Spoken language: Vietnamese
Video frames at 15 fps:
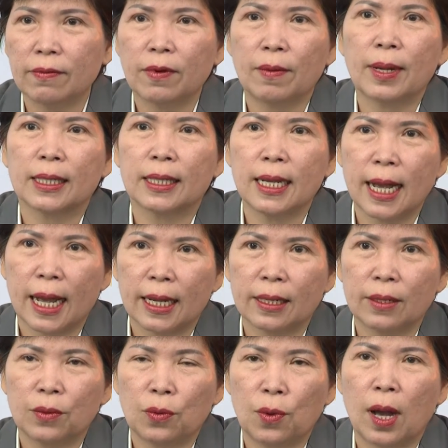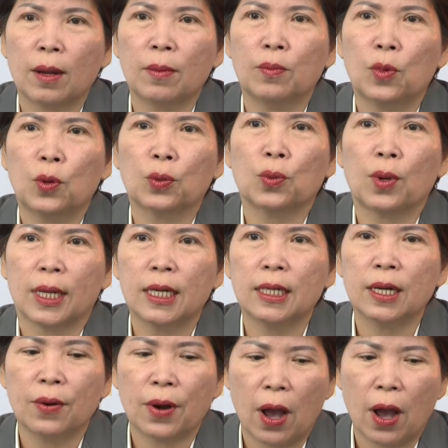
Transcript: và bằng tiếng Anh hoặc một ngoại ngữ nào